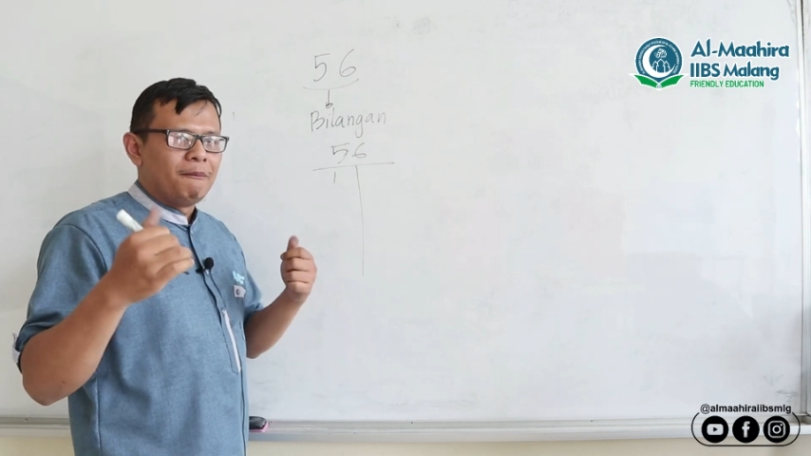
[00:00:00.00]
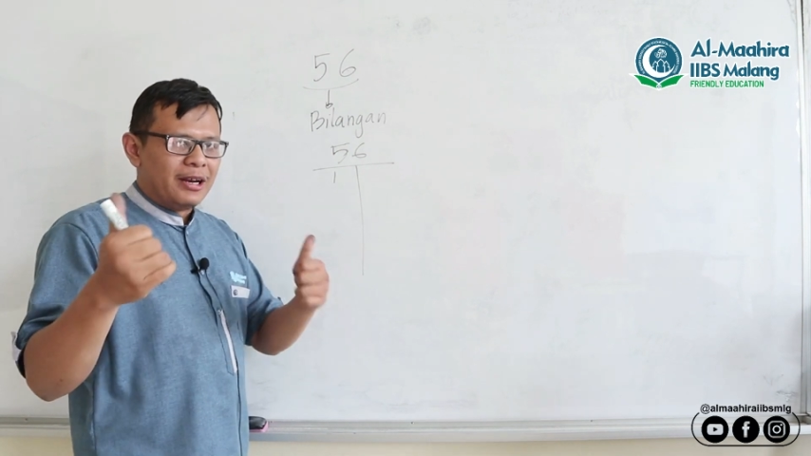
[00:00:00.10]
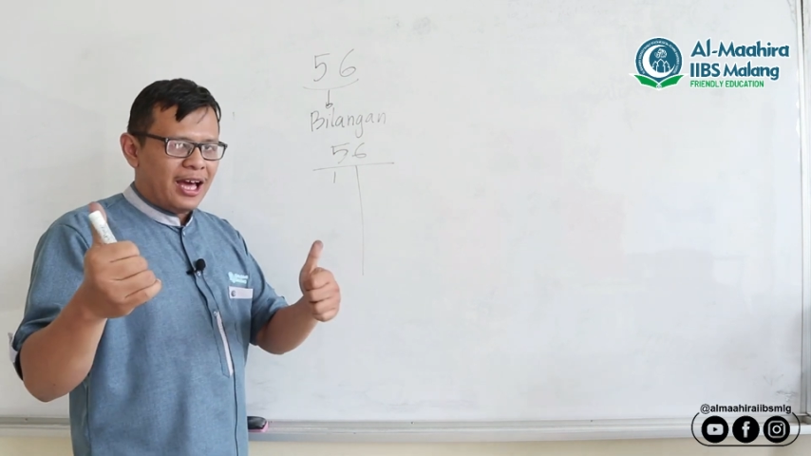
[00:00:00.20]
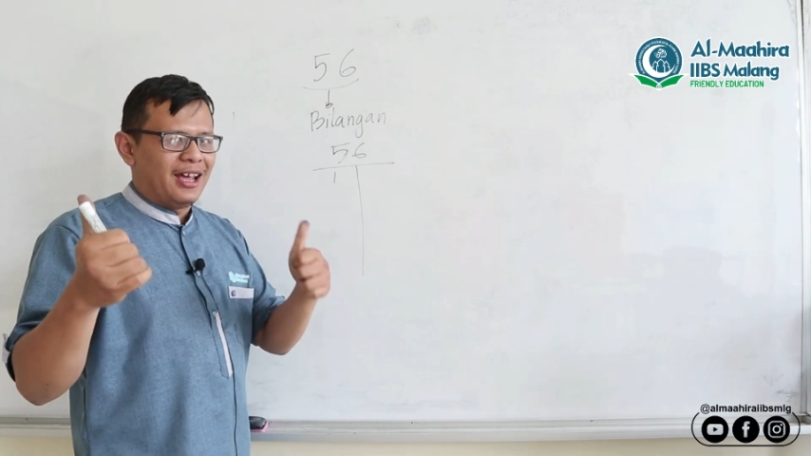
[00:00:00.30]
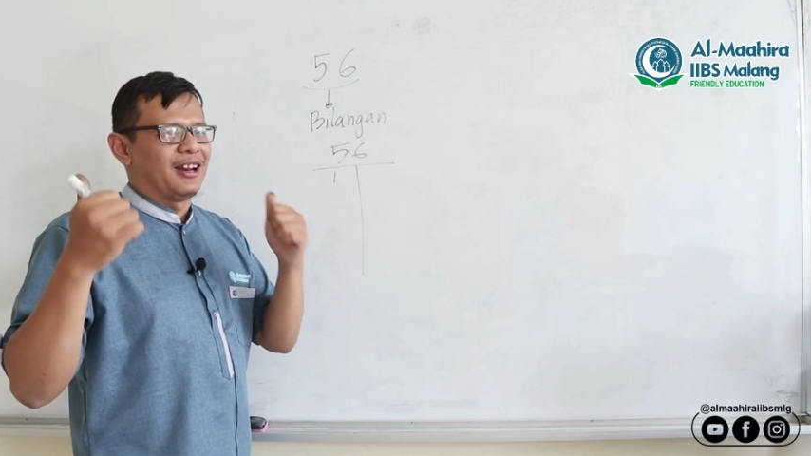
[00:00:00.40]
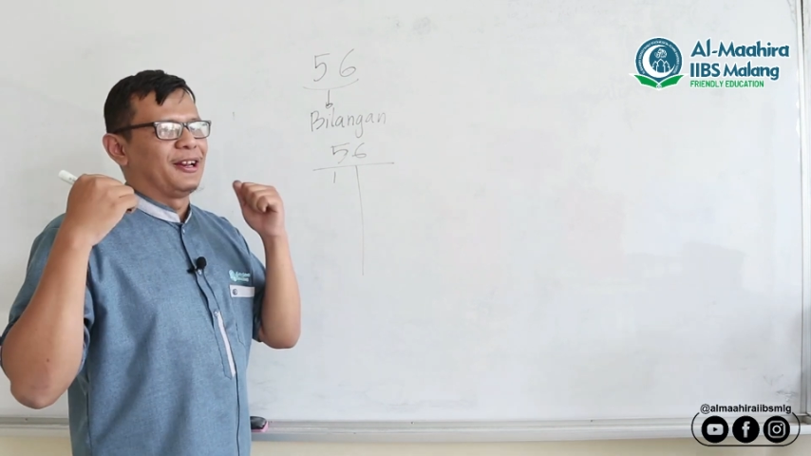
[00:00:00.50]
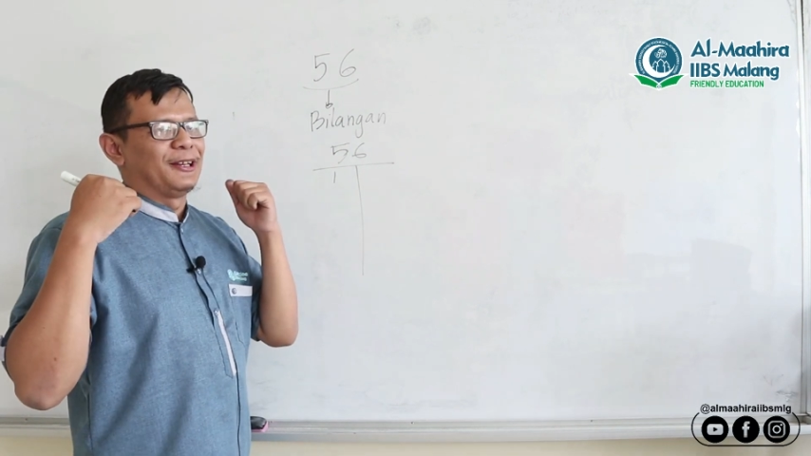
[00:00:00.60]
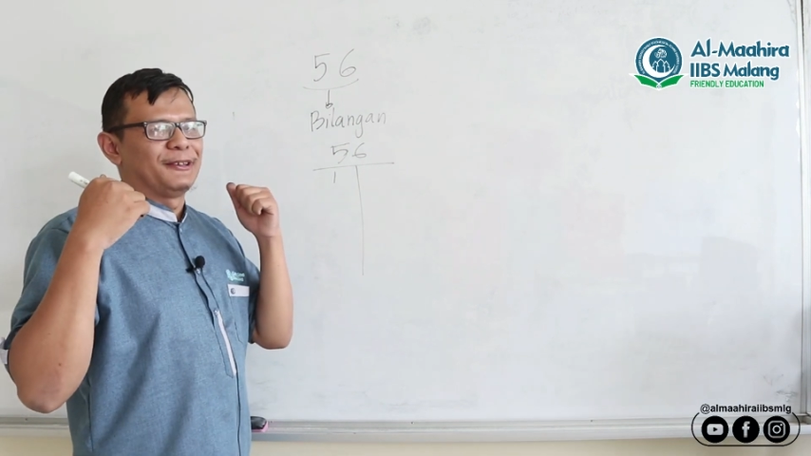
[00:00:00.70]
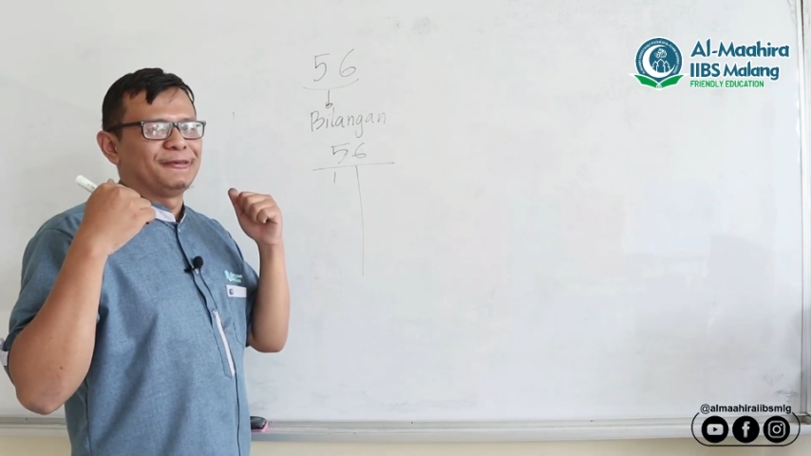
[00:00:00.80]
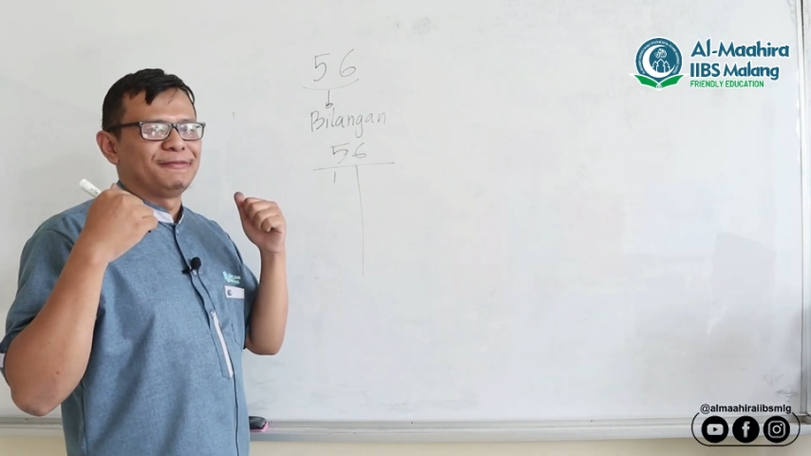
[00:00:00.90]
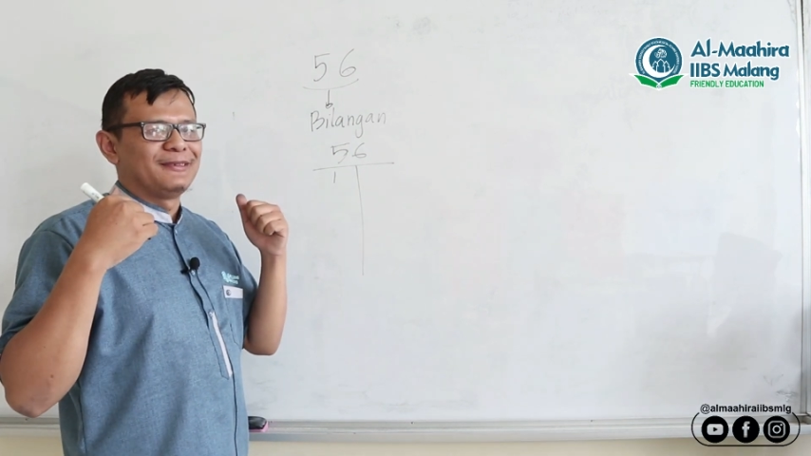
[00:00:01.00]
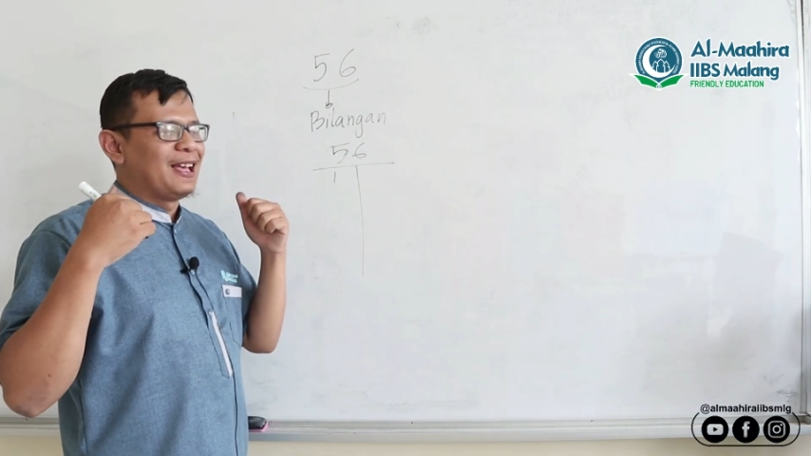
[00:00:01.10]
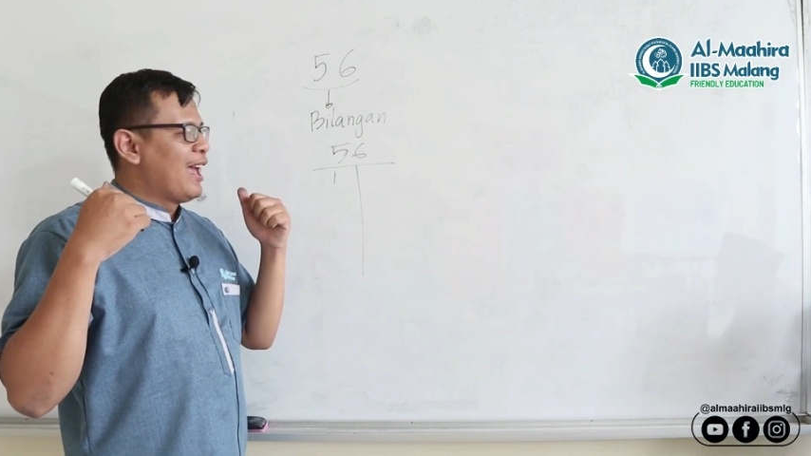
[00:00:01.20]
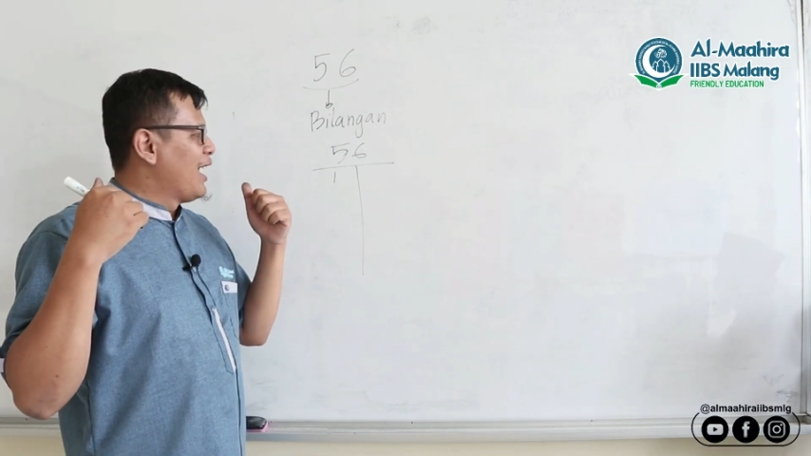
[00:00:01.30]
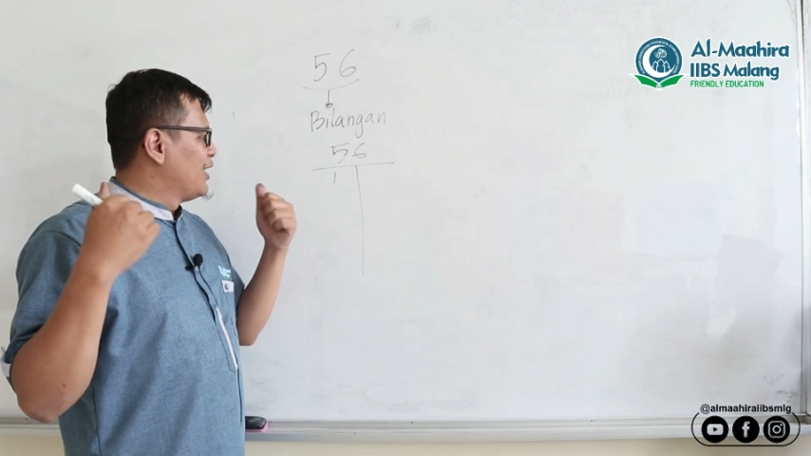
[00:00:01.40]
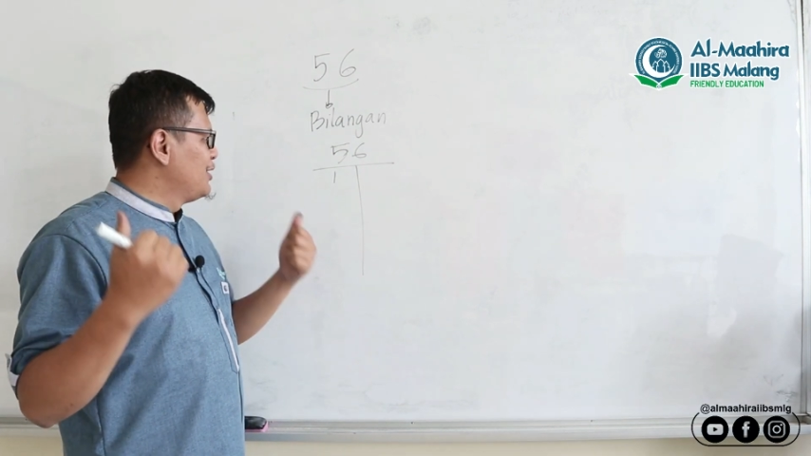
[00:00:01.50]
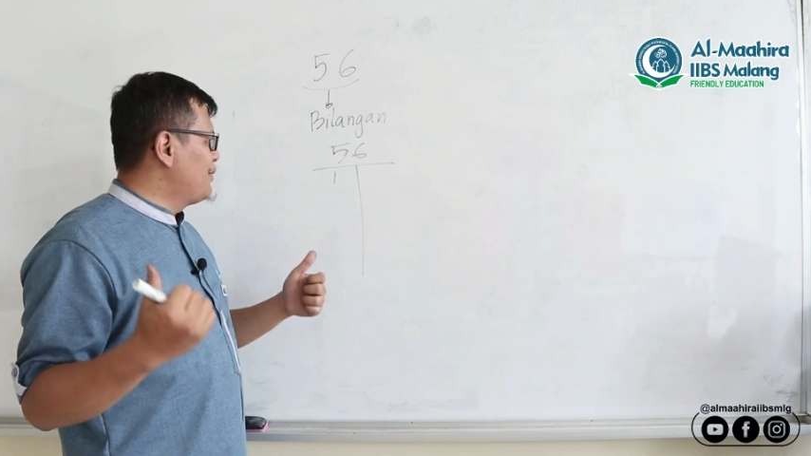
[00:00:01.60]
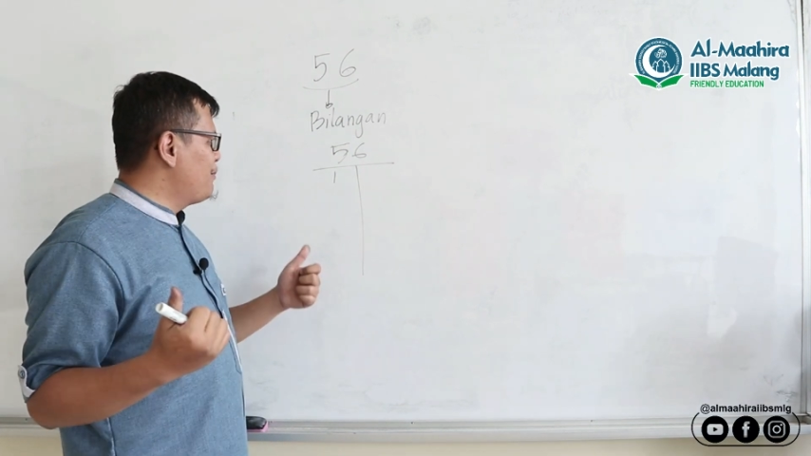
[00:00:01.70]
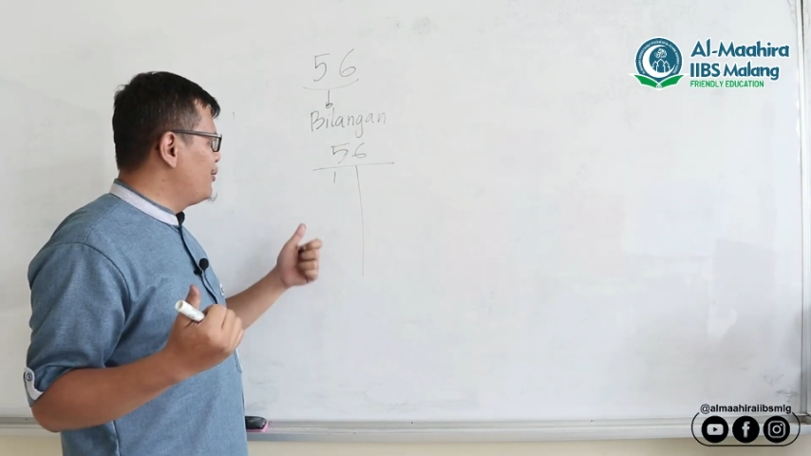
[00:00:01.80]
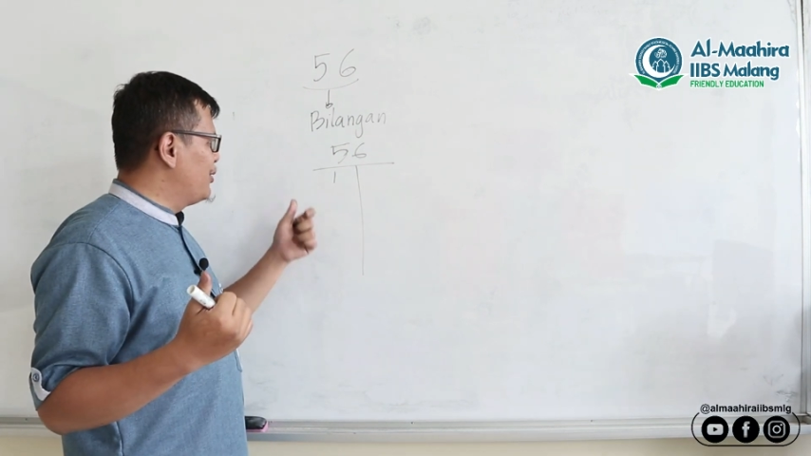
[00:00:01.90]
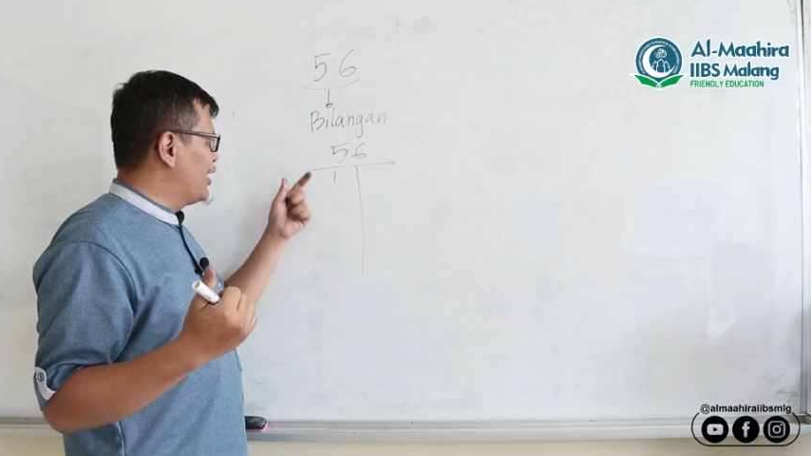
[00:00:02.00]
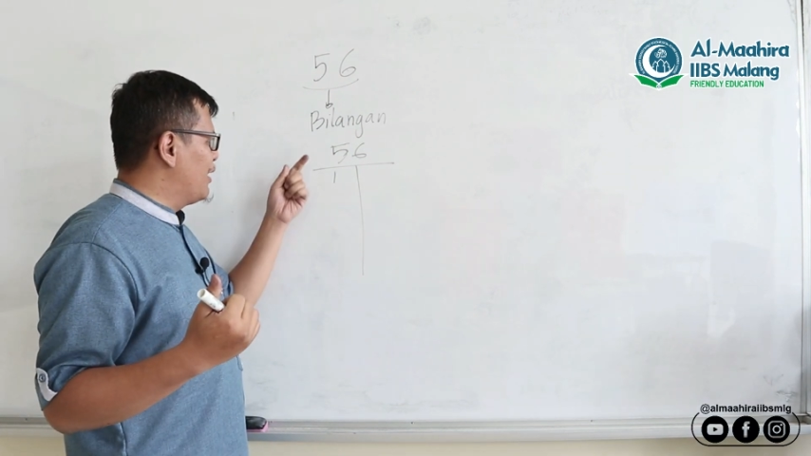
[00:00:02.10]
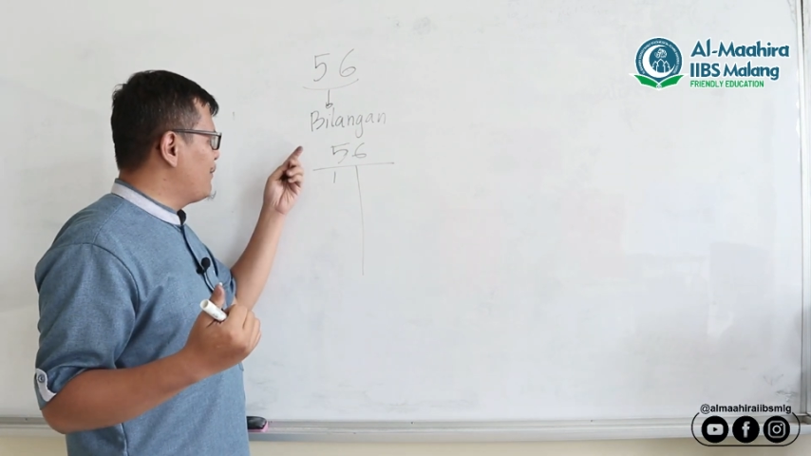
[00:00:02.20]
benar 56